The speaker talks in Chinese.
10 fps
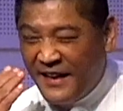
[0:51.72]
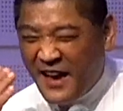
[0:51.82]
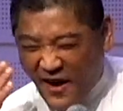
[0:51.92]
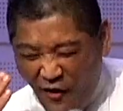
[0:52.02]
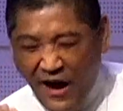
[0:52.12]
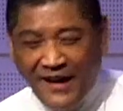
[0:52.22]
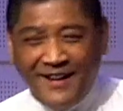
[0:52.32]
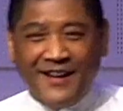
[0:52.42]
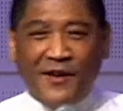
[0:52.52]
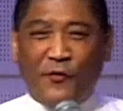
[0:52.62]
哇，
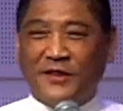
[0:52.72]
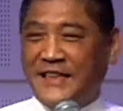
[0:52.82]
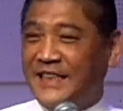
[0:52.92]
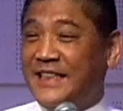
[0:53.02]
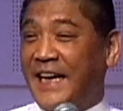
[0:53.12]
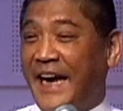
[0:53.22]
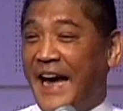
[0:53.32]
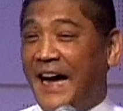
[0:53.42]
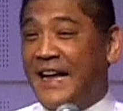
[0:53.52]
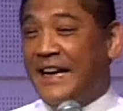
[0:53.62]
我真是黑
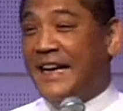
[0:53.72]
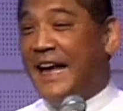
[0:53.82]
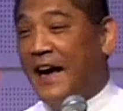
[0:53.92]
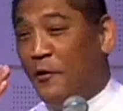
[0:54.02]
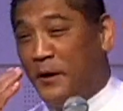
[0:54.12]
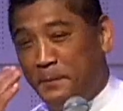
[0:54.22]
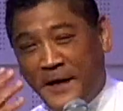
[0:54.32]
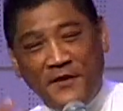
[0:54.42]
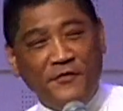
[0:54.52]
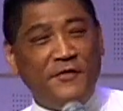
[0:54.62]
啊！你看看我的
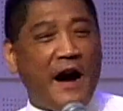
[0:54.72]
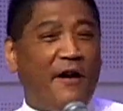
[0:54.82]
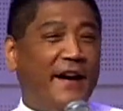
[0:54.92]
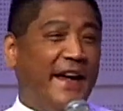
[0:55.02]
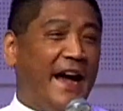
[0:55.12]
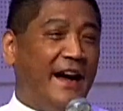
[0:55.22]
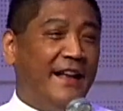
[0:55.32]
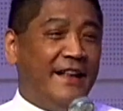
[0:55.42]
皮肤好黑啊！